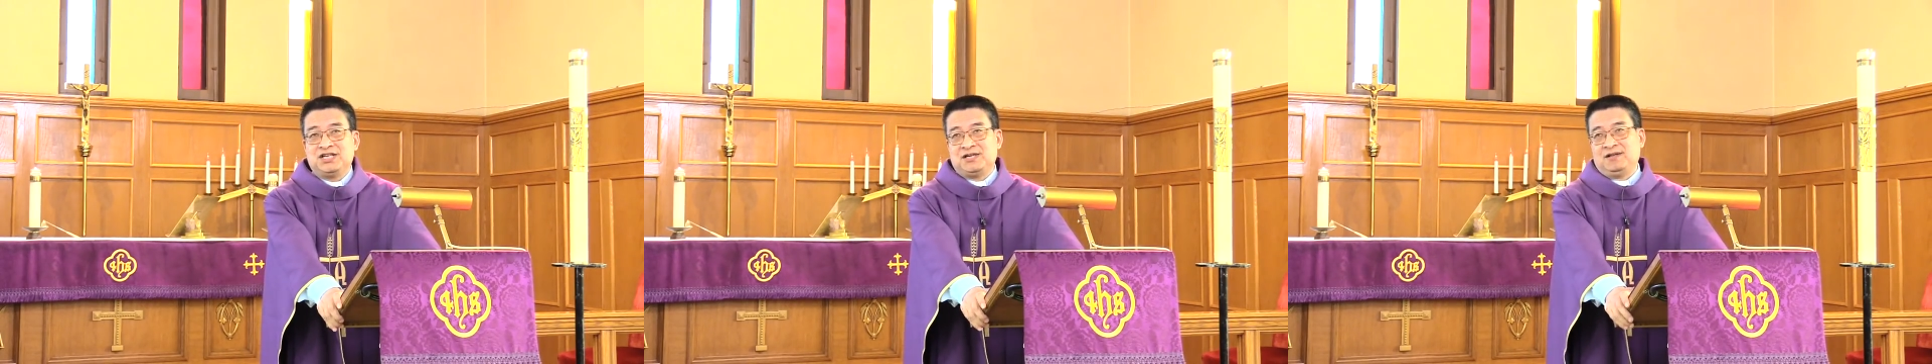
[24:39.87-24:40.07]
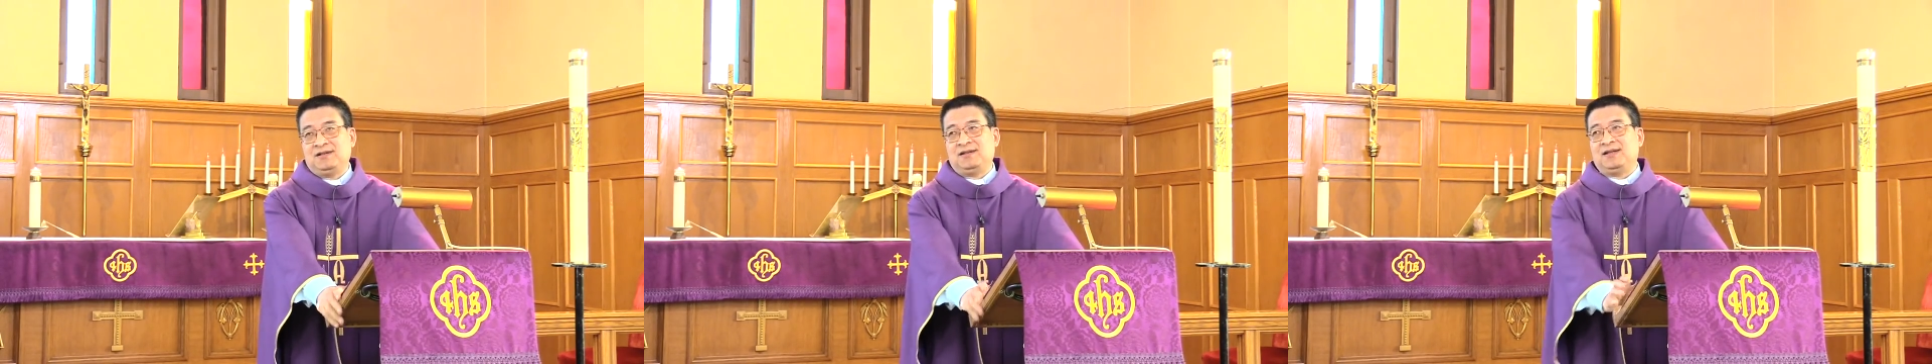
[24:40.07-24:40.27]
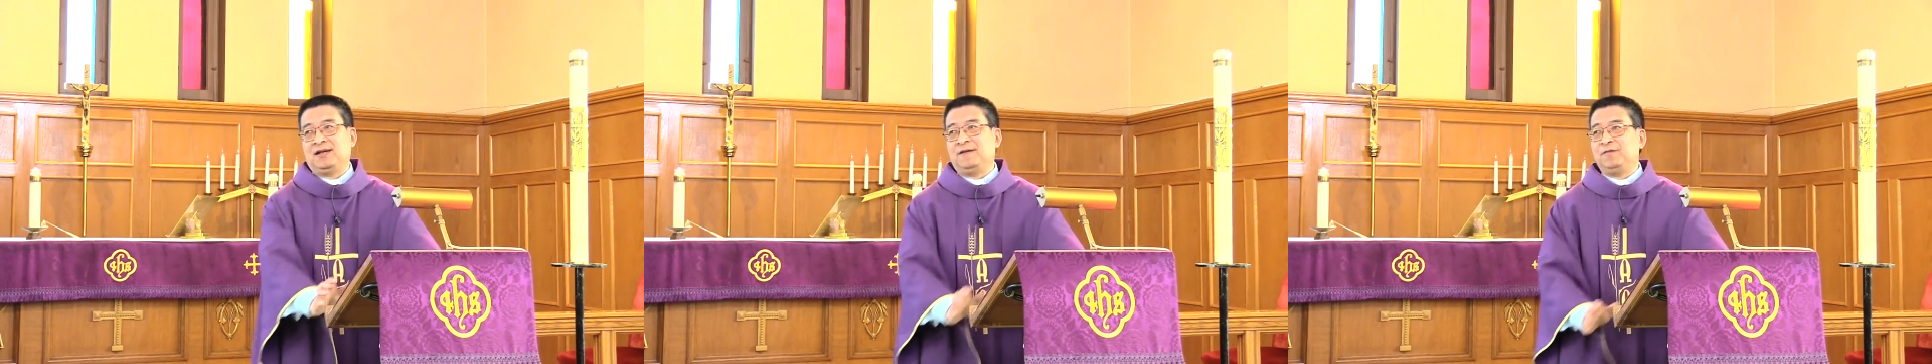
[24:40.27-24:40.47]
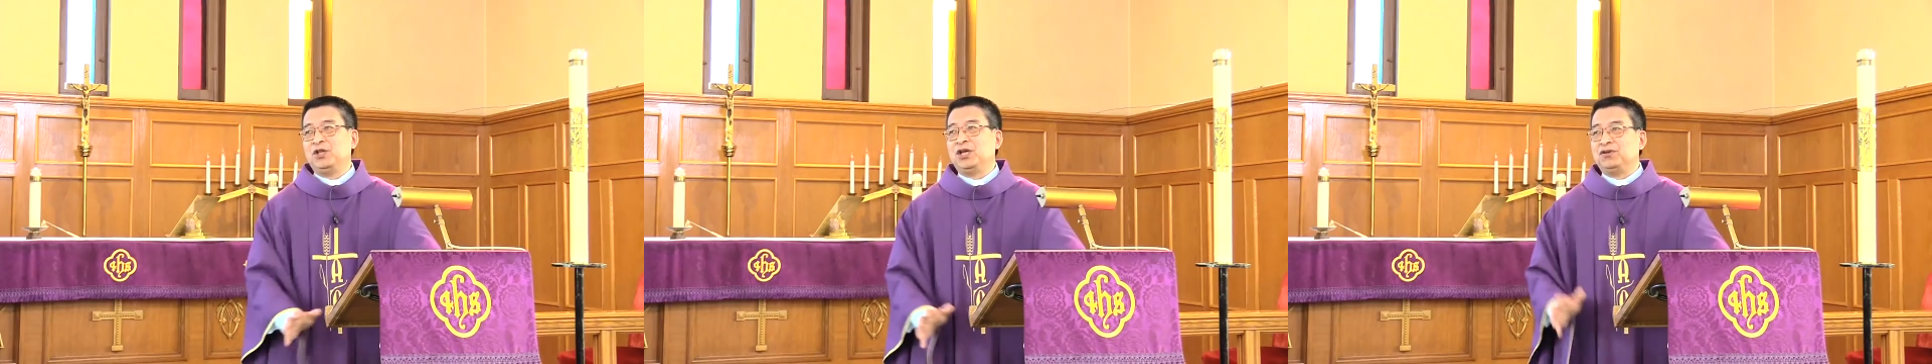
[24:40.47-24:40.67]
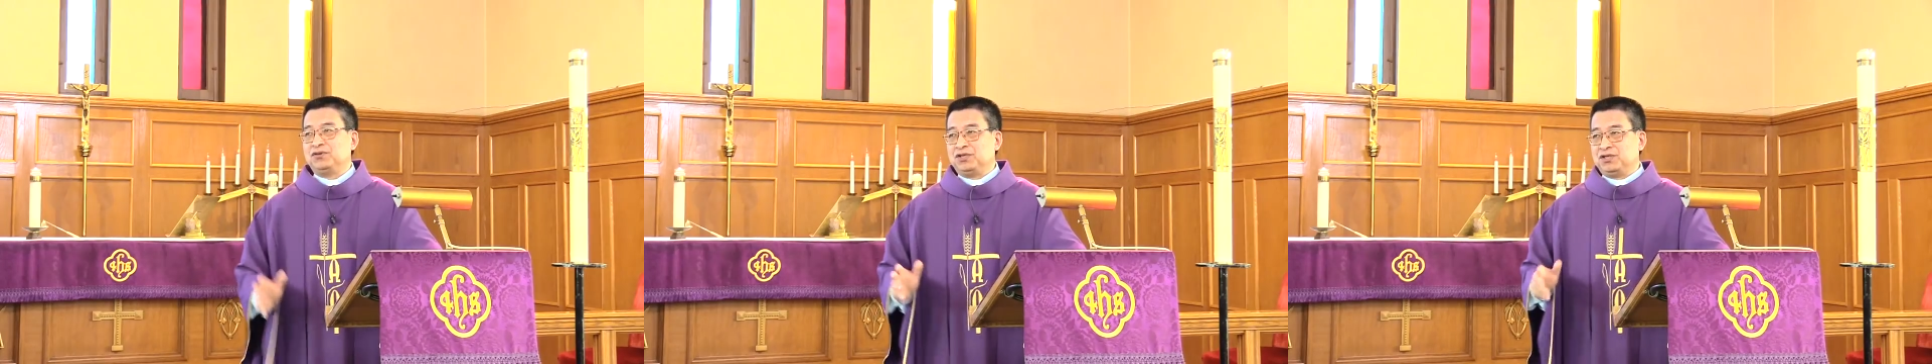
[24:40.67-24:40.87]
身的，
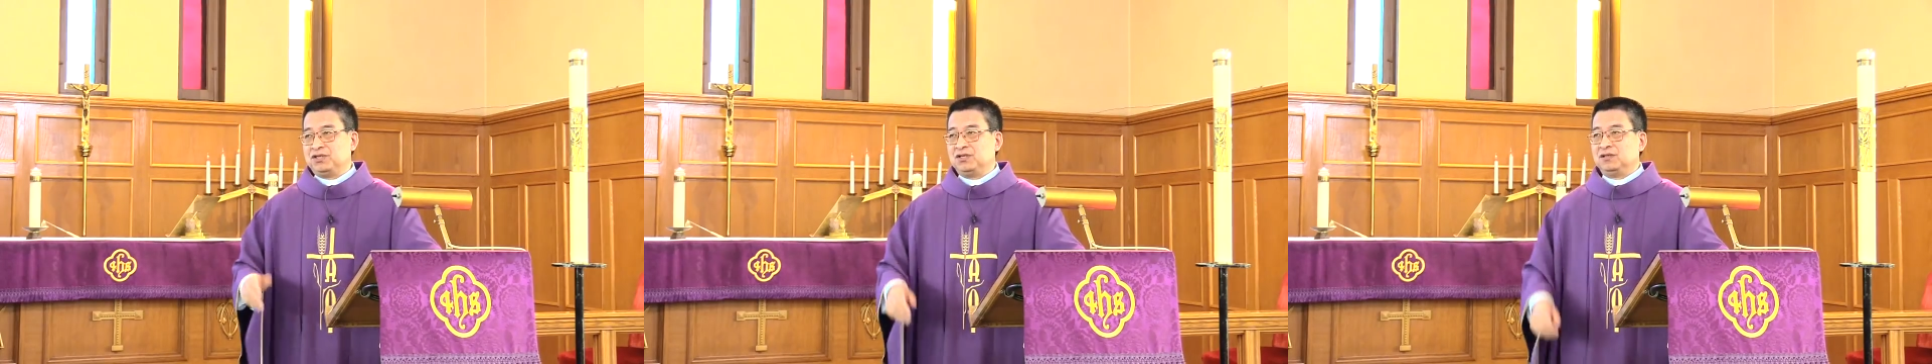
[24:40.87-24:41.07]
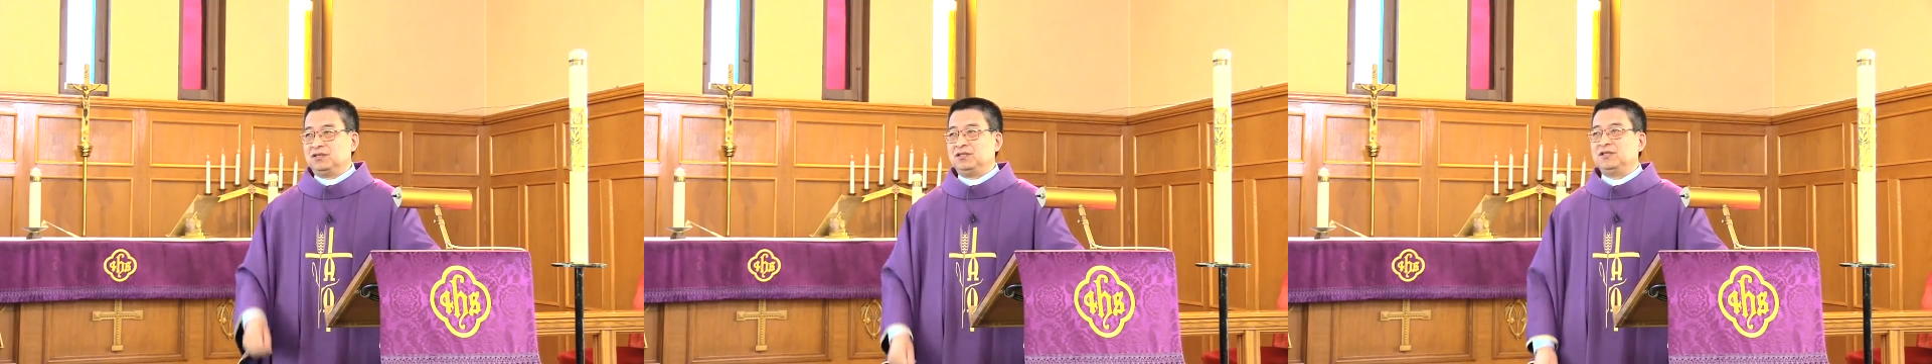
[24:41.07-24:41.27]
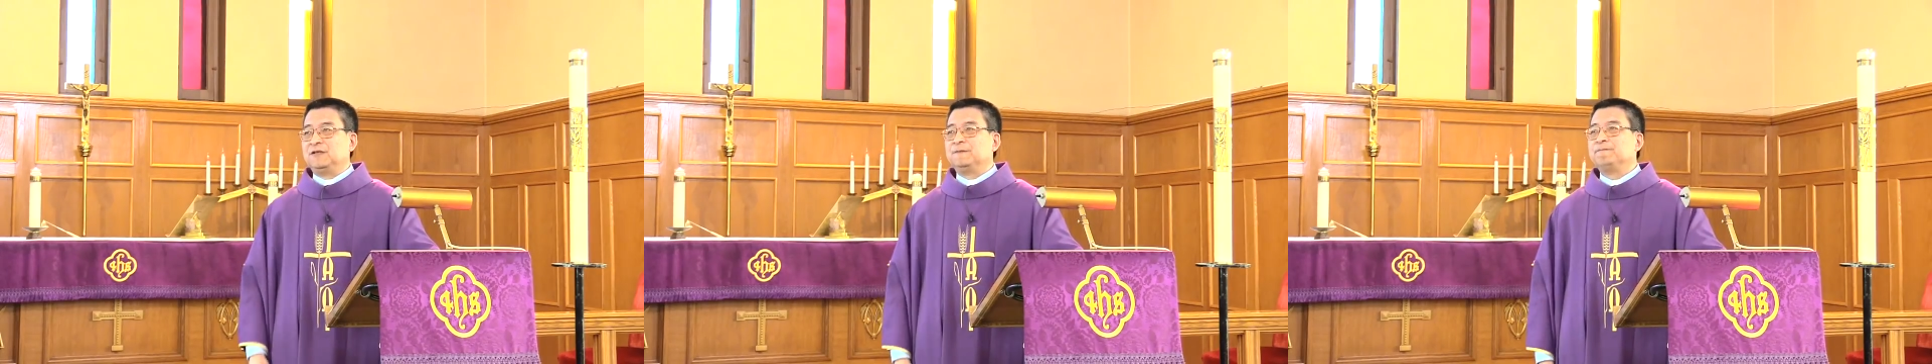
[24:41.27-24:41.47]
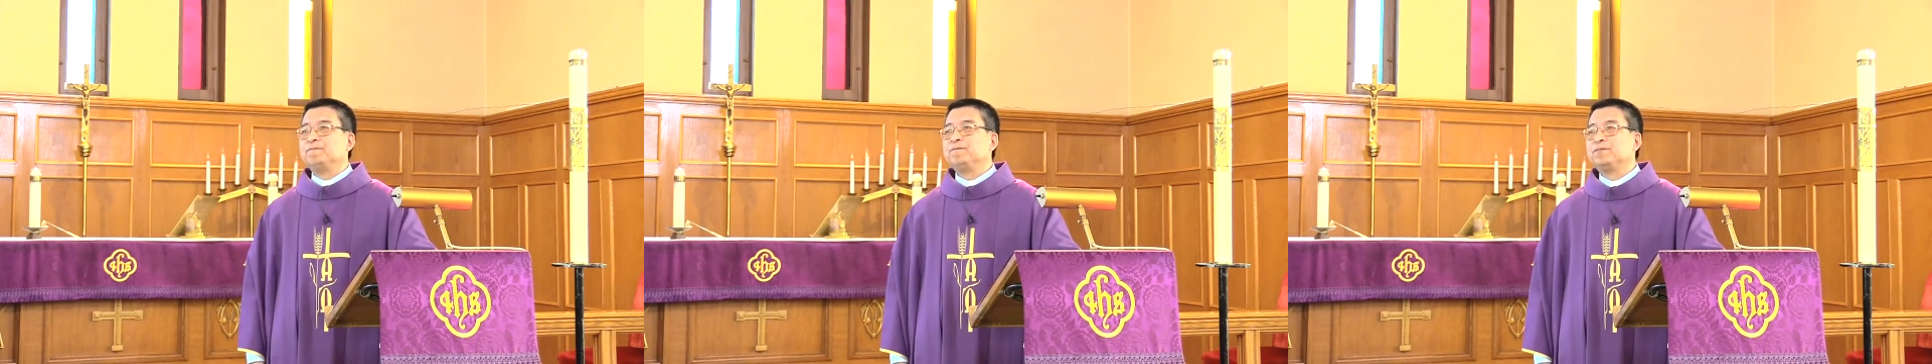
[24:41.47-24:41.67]
那就是圣经。